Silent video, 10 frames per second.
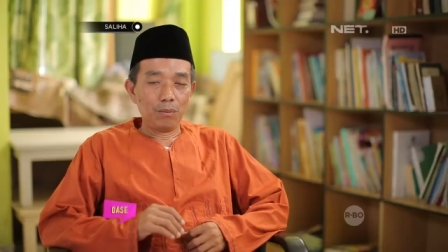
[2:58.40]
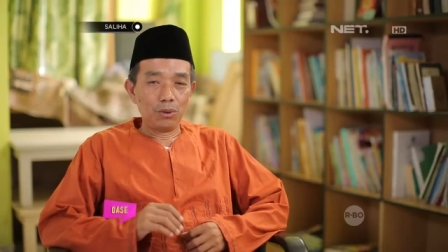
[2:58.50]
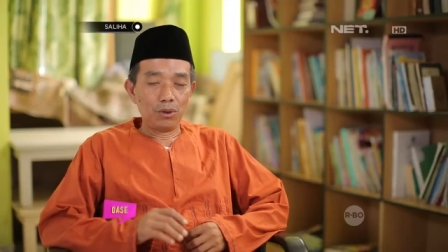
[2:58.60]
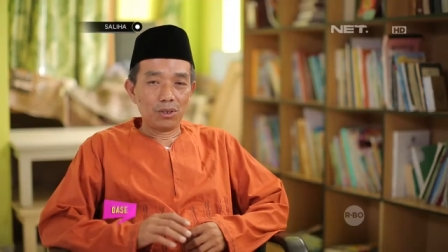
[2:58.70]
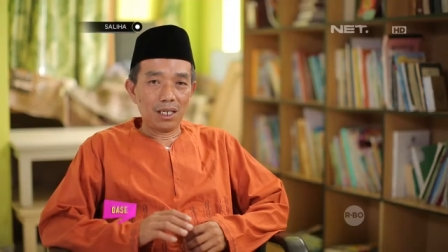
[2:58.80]
saya
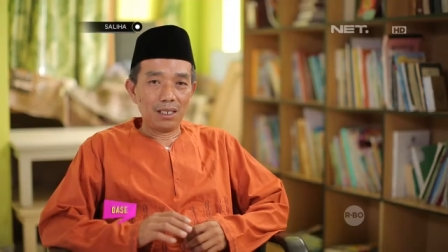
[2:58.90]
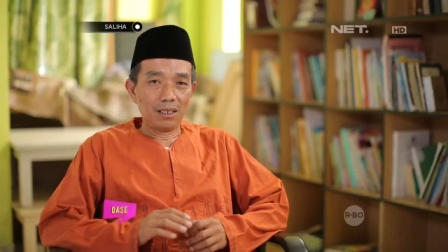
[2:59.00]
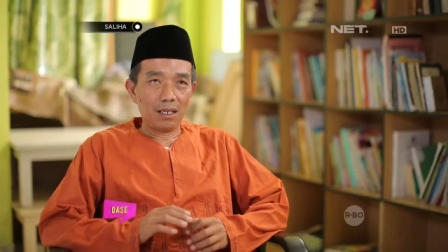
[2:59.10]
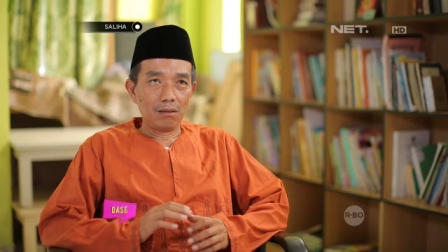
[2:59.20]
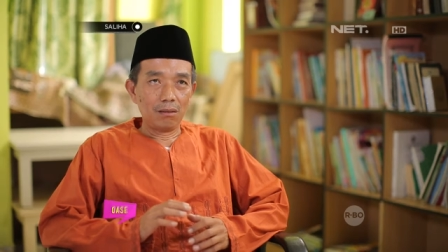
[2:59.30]
putuskan
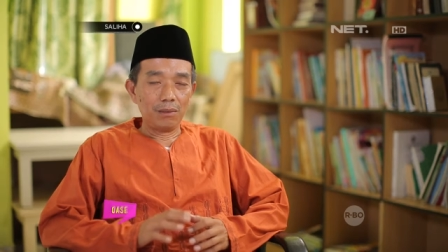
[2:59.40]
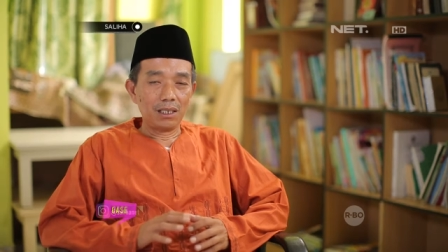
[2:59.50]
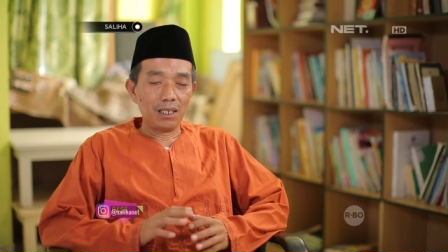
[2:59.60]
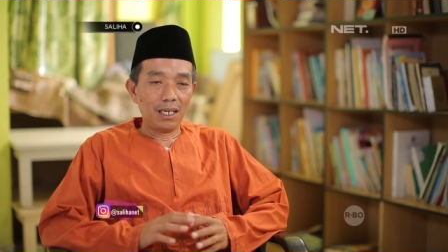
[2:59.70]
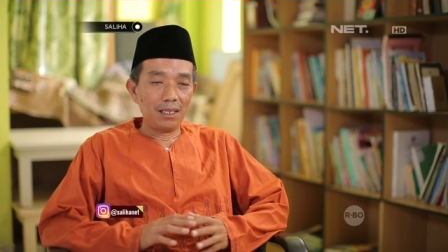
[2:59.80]
kalau
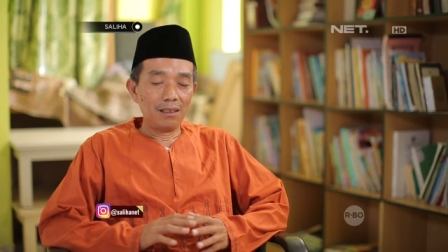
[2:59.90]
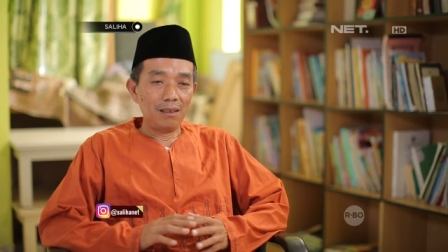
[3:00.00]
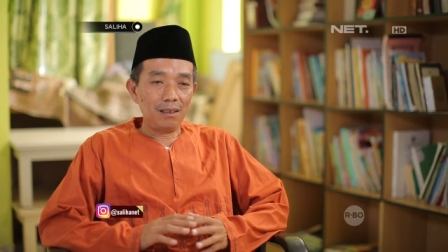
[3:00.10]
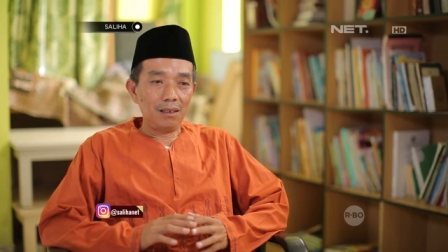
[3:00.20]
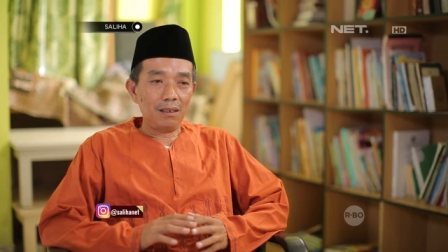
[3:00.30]
demikian
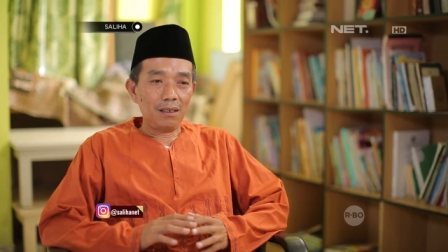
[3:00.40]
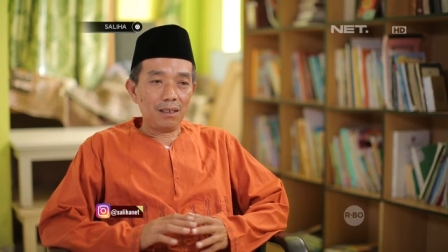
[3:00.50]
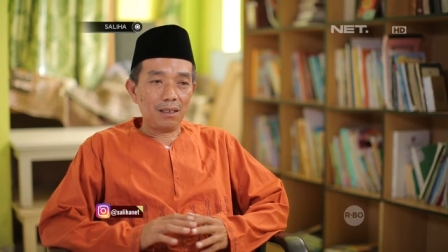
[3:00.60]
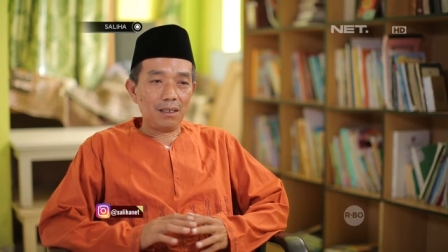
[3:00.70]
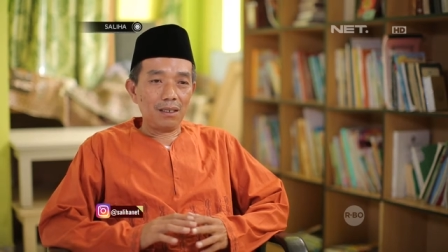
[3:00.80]

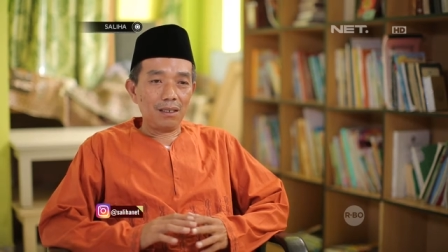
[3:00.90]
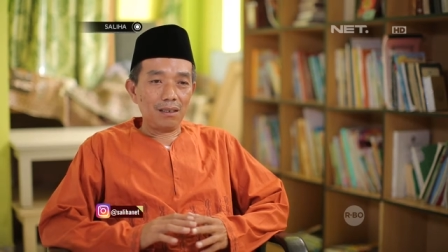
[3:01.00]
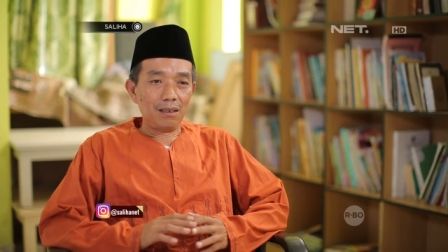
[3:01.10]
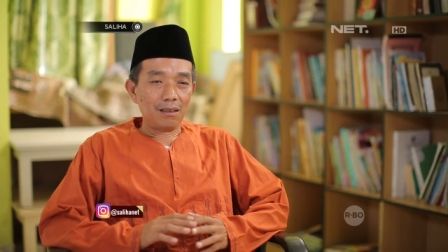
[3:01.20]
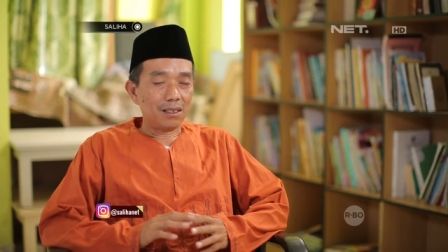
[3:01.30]

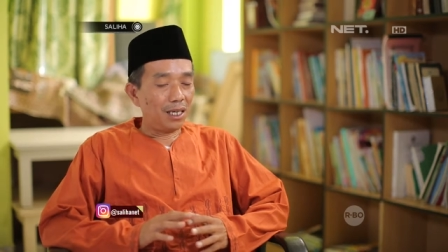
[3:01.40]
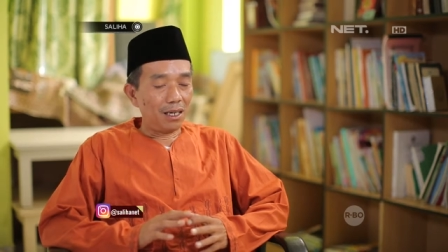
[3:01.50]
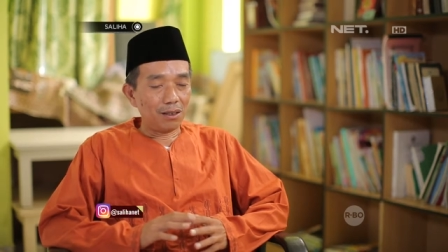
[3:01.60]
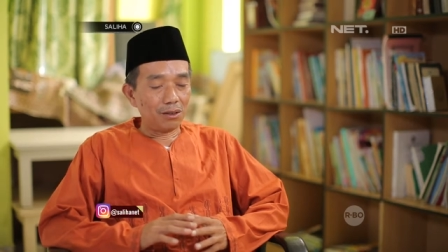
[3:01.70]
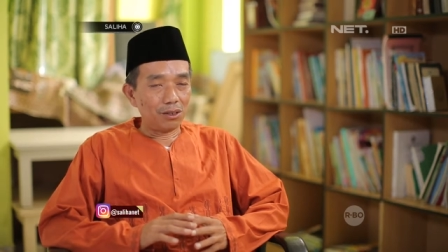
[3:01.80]
uh, saya
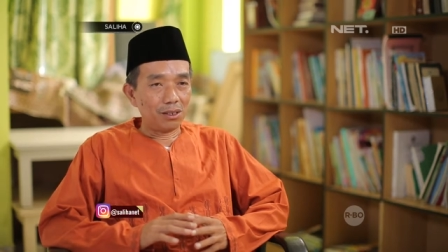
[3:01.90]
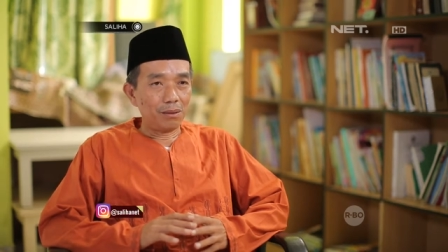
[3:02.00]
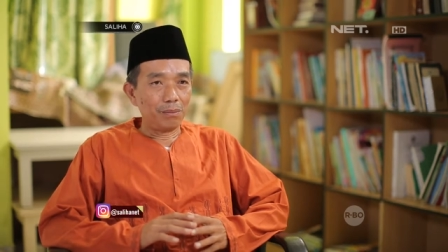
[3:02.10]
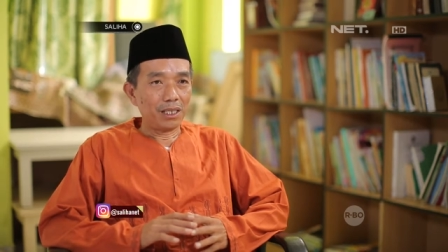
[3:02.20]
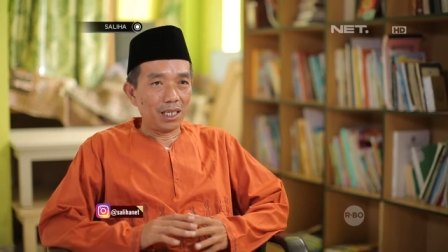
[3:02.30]
harus
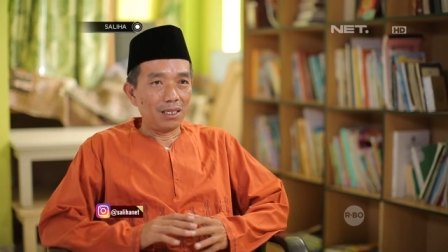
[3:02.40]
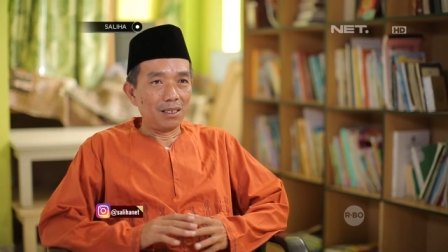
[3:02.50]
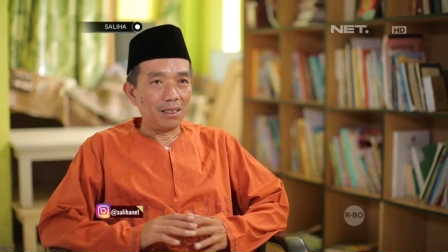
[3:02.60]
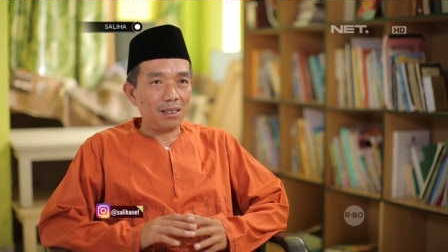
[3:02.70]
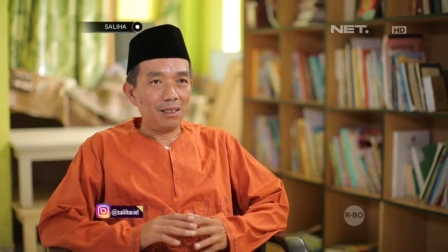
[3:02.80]
bikin
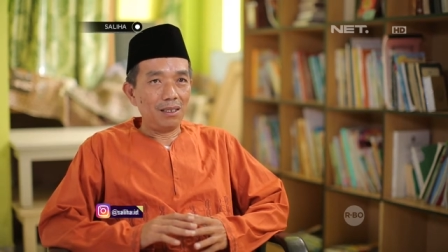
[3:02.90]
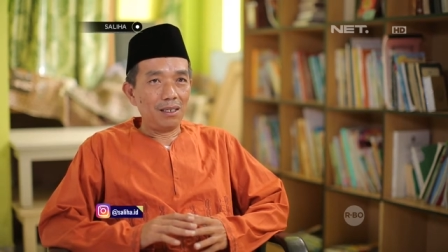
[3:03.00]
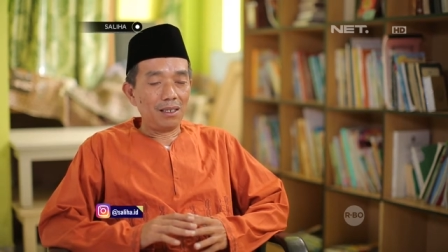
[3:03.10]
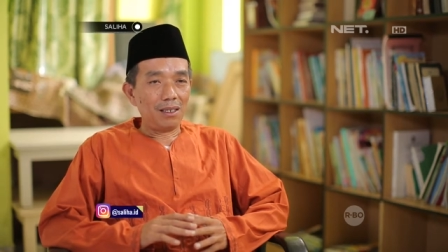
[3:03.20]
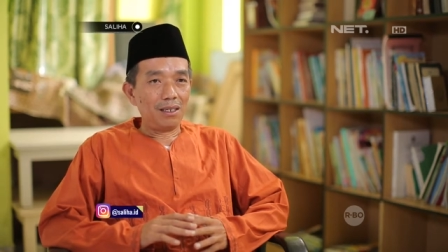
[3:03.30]

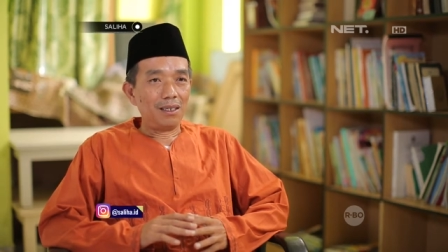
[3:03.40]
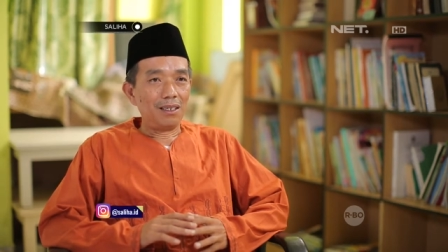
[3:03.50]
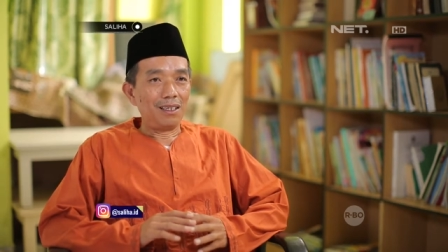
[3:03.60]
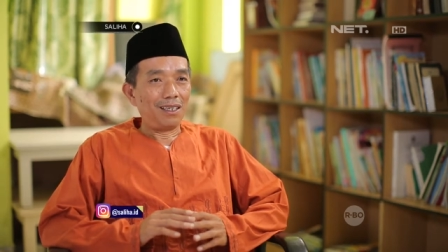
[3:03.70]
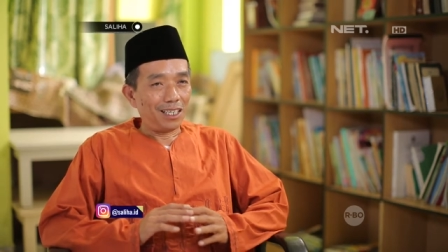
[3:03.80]
uh,